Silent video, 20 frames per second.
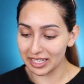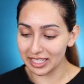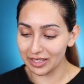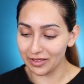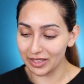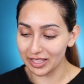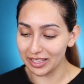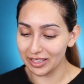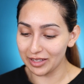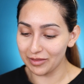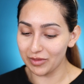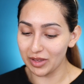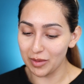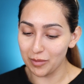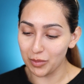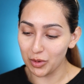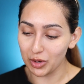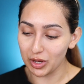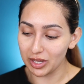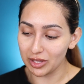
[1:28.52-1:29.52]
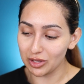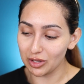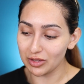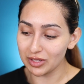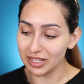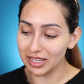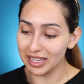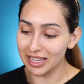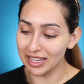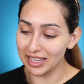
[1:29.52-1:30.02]
recibí bien
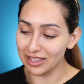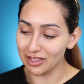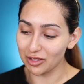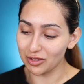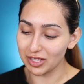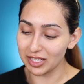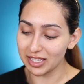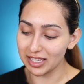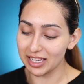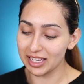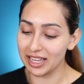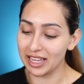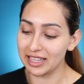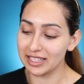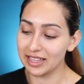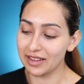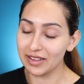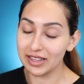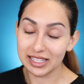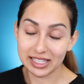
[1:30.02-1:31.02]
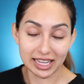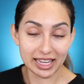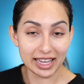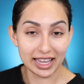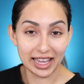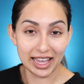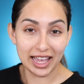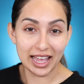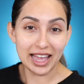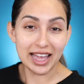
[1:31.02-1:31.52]
poquitos y entonces dije, ¿sabes qué?
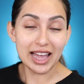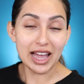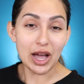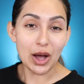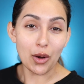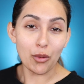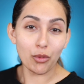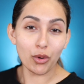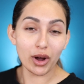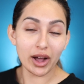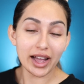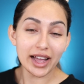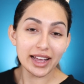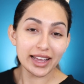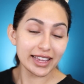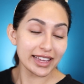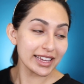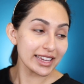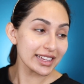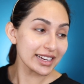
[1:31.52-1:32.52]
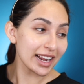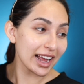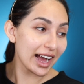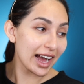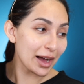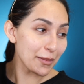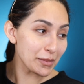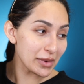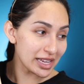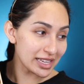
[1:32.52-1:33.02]
Voy a ir
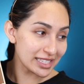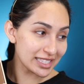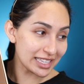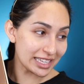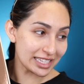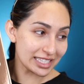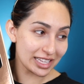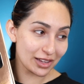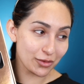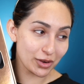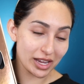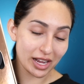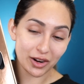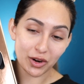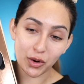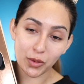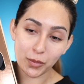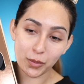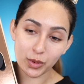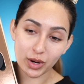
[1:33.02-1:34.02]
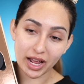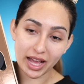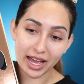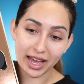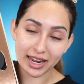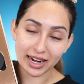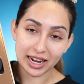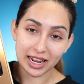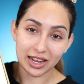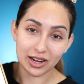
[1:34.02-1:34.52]
a Macy's y voy a
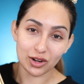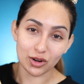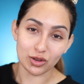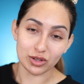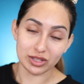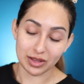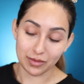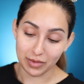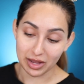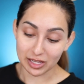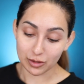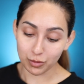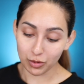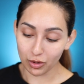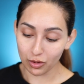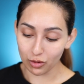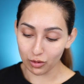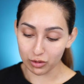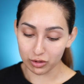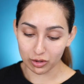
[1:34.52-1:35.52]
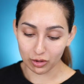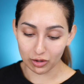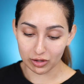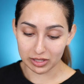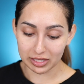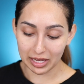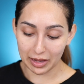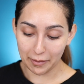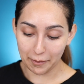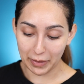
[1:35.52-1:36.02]
comprar los demás
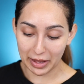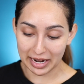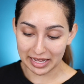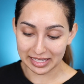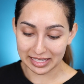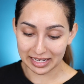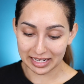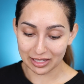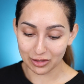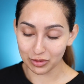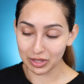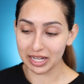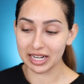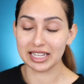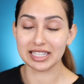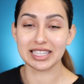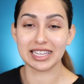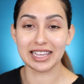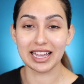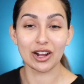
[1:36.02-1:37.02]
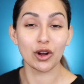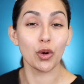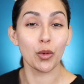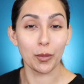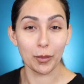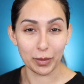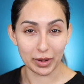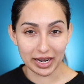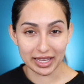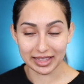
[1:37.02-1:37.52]
productos para hacerles una reseña
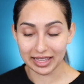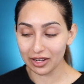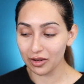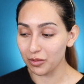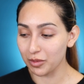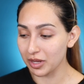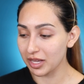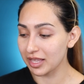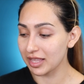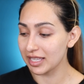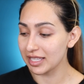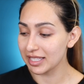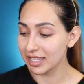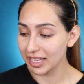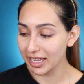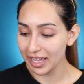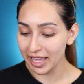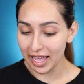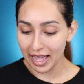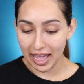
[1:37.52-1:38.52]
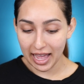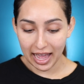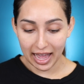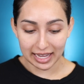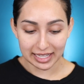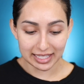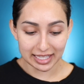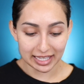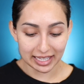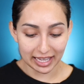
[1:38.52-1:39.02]
completa, como quien dice.
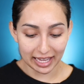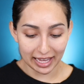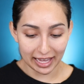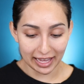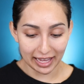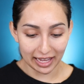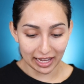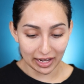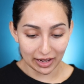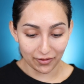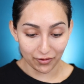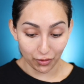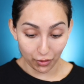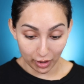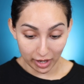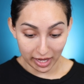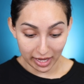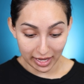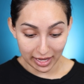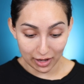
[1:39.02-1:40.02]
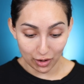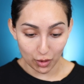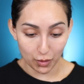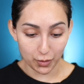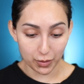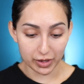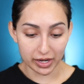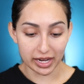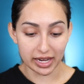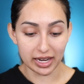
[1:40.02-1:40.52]
Así que fui y
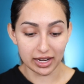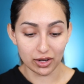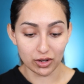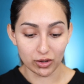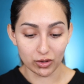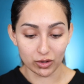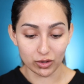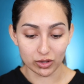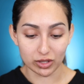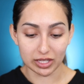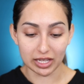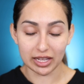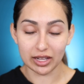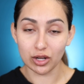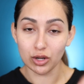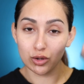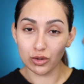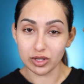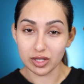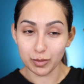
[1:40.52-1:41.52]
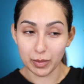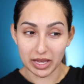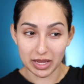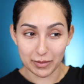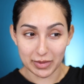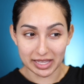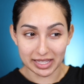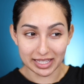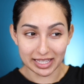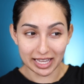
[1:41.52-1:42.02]
compré los loose
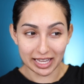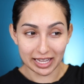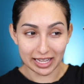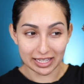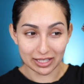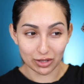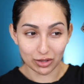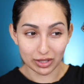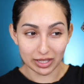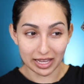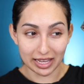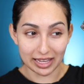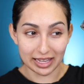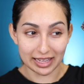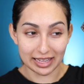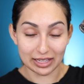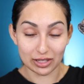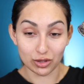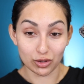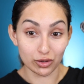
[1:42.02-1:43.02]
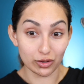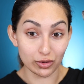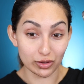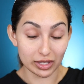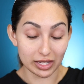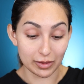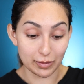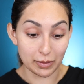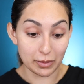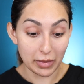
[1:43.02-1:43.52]
pigments, estos que son
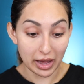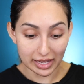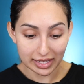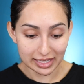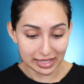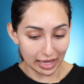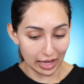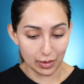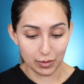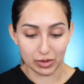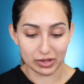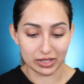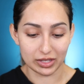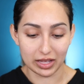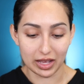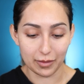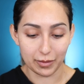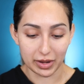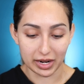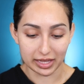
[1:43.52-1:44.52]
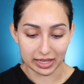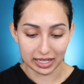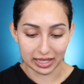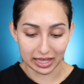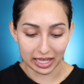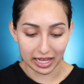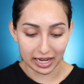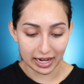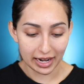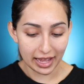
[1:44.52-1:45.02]
los que más estaba emocionada para
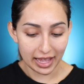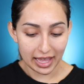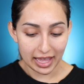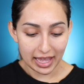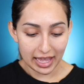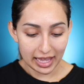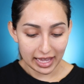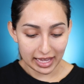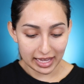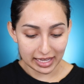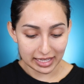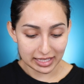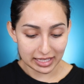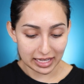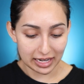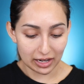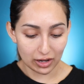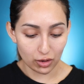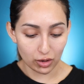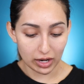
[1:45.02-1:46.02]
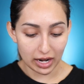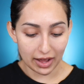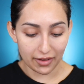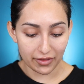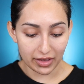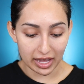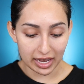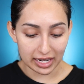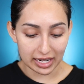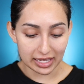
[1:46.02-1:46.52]
tratar. Este, los
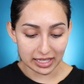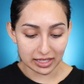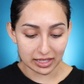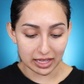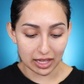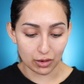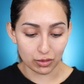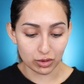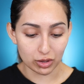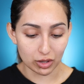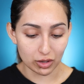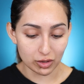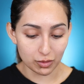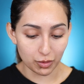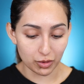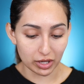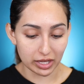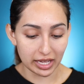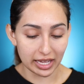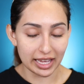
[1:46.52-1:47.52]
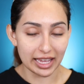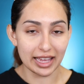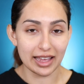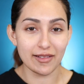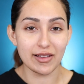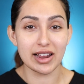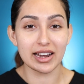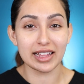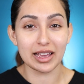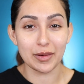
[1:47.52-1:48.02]
labiales neutros porque
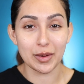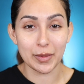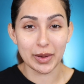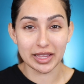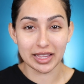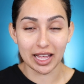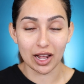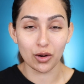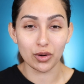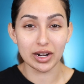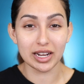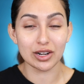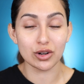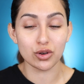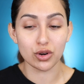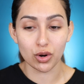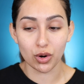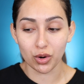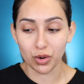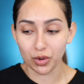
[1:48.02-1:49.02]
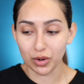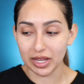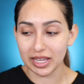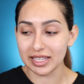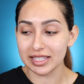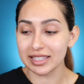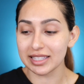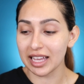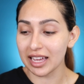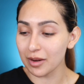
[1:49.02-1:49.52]
el que me mandaron es rojo y
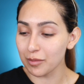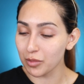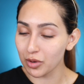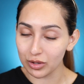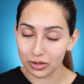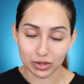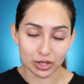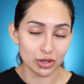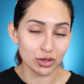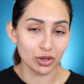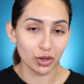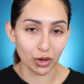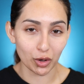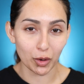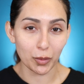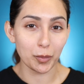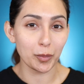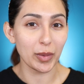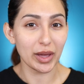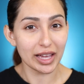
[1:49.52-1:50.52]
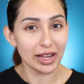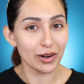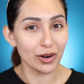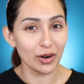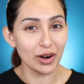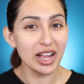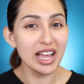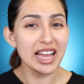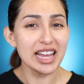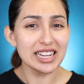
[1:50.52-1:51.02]
está hermoso y todo,
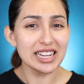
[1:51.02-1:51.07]
pero